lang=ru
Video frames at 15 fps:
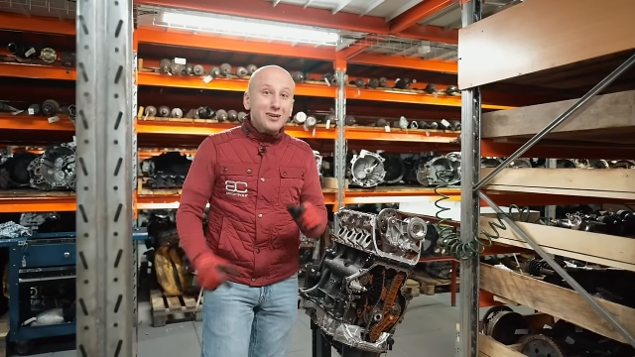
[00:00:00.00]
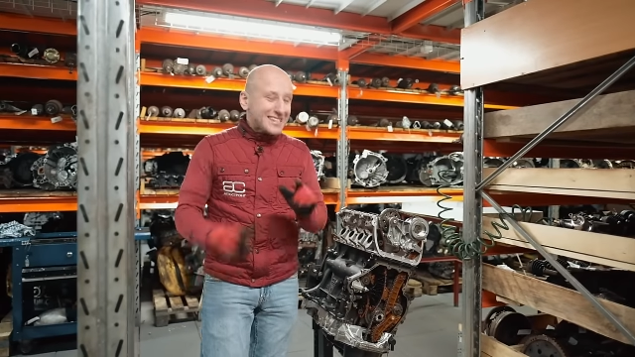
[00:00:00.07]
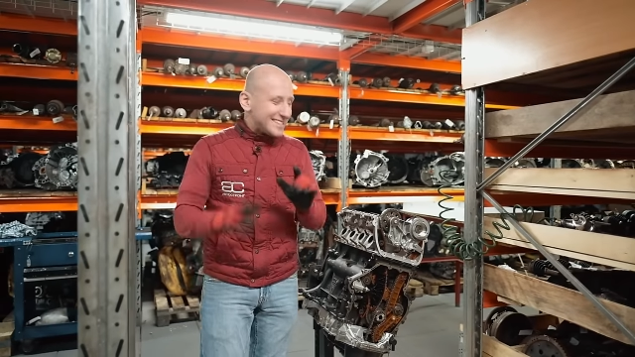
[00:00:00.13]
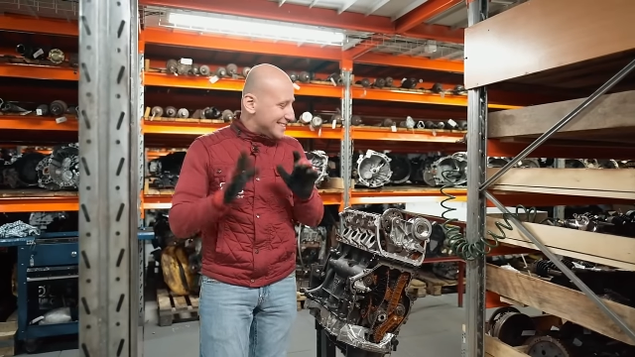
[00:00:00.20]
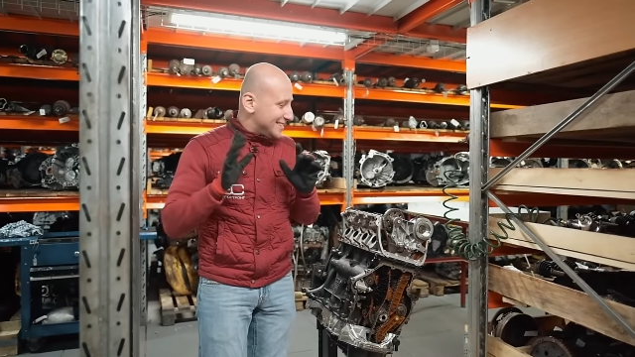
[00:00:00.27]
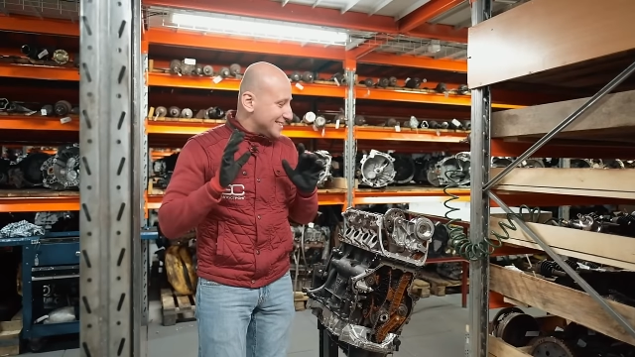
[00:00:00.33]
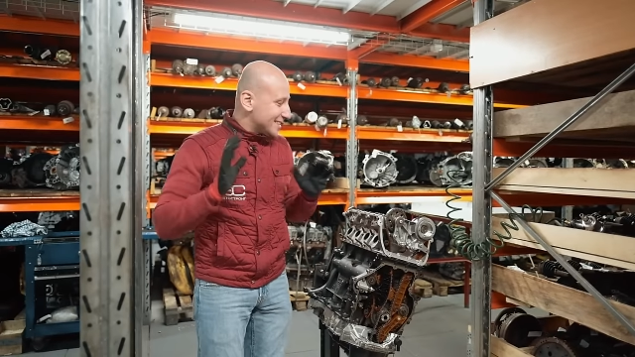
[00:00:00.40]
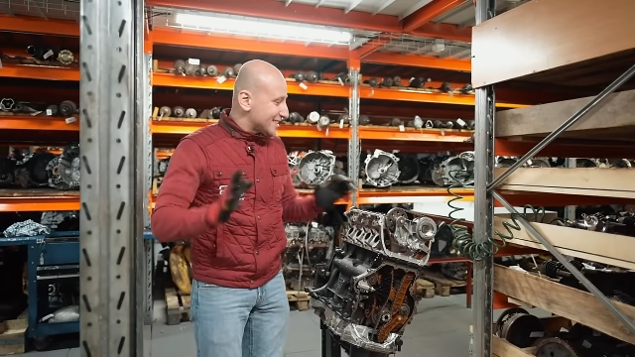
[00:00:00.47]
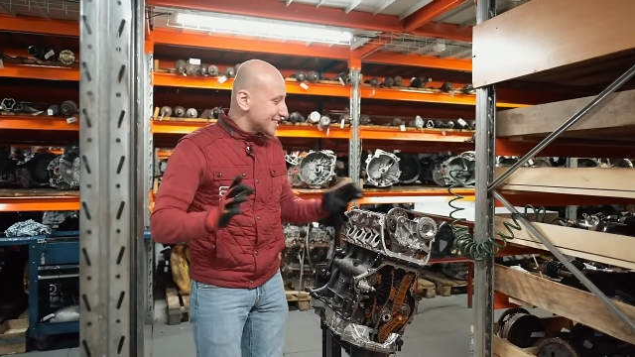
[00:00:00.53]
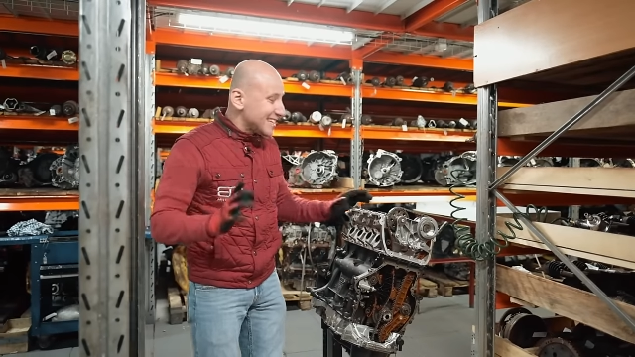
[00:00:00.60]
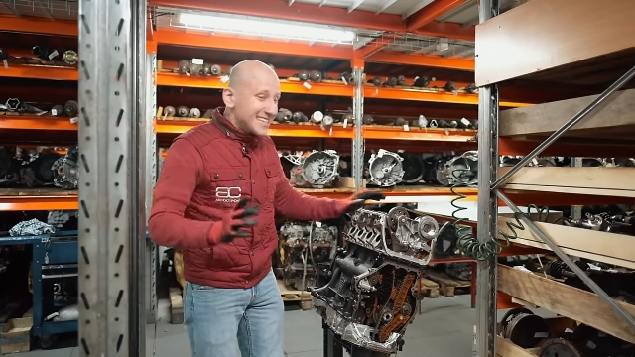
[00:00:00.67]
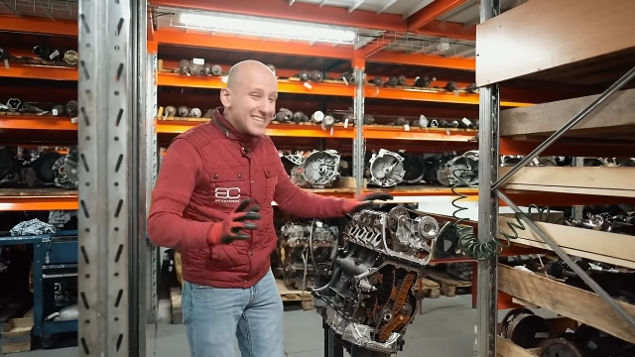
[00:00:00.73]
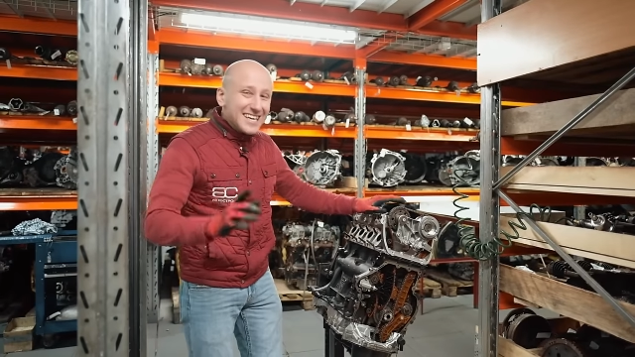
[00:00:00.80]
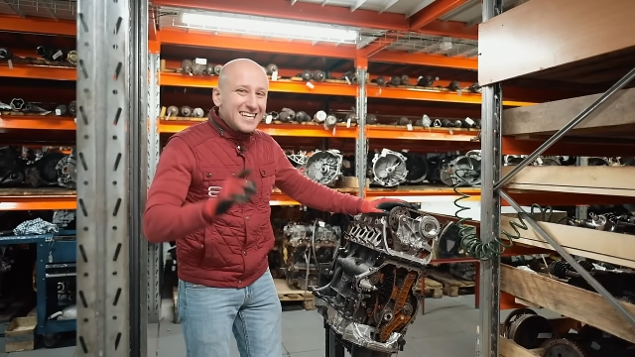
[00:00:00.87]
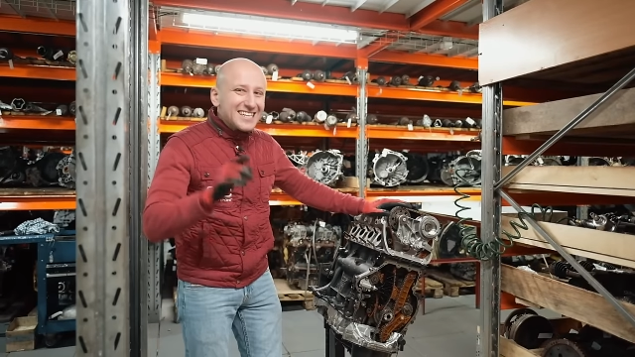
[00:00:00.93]

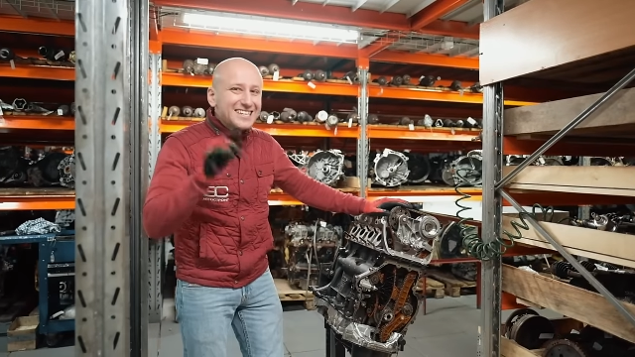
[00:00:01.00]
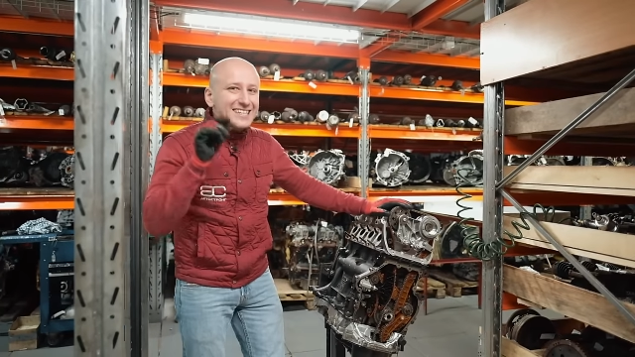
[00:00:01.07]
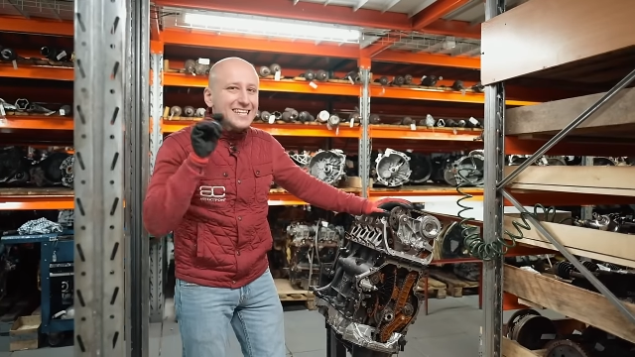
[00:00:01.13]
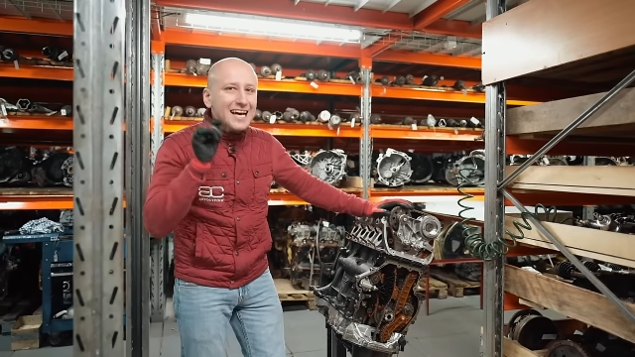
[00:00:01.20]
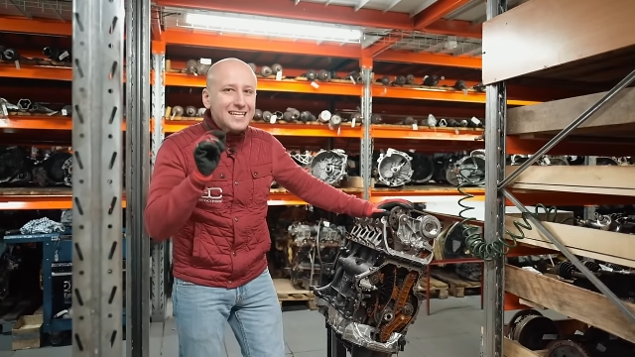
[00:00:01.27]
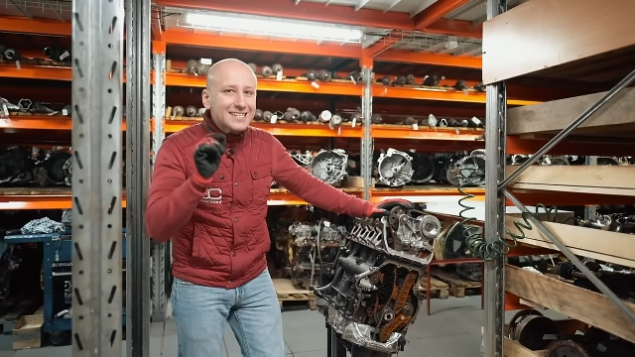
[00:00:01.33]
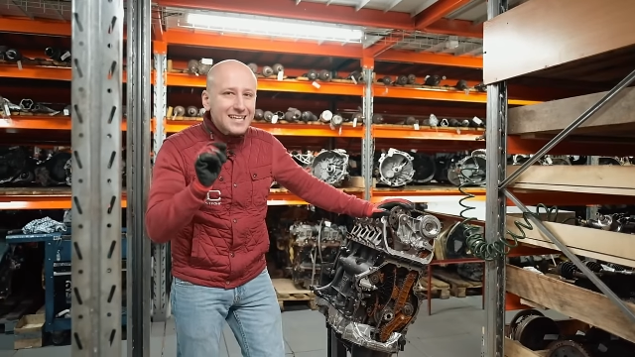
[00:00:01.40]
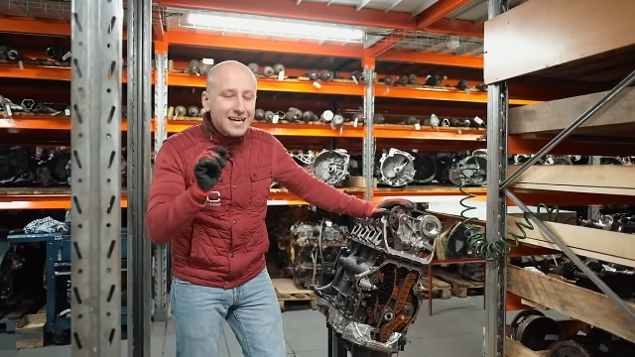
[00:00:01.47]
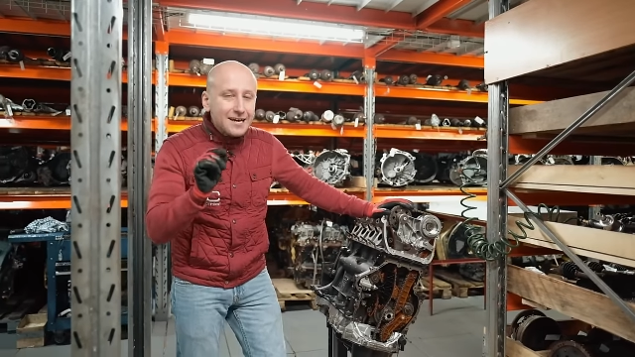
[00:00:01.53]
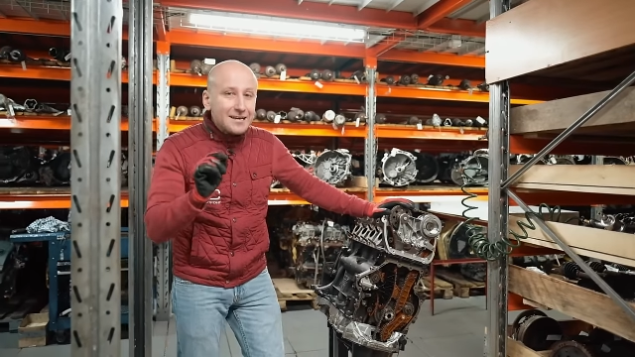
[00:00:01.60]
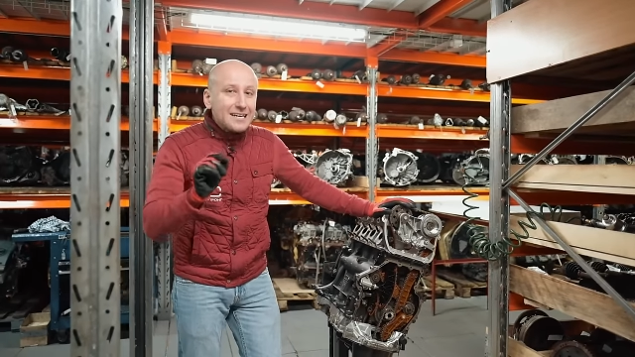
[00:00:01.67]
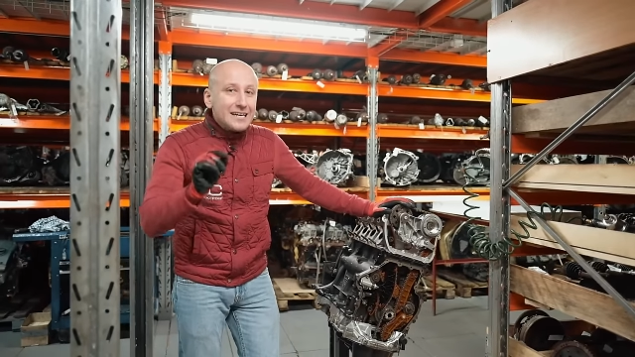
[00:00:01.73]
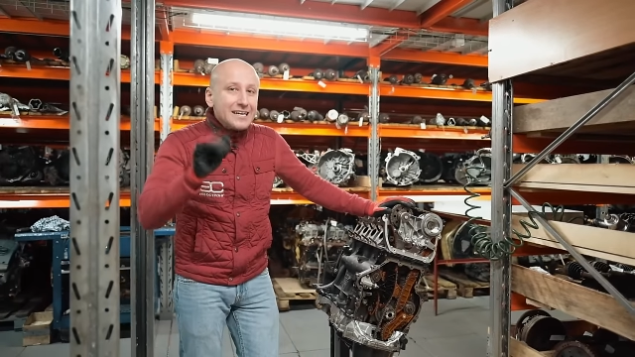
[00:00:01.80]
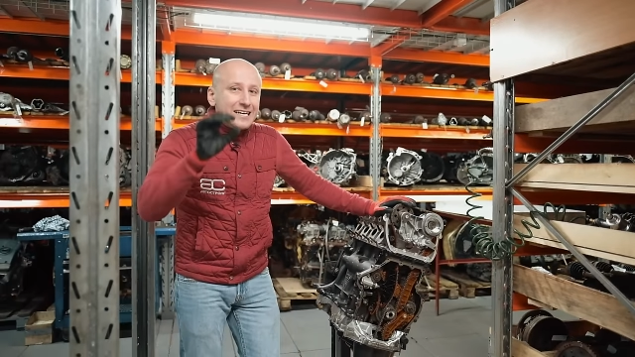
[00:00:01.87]
растяжения надо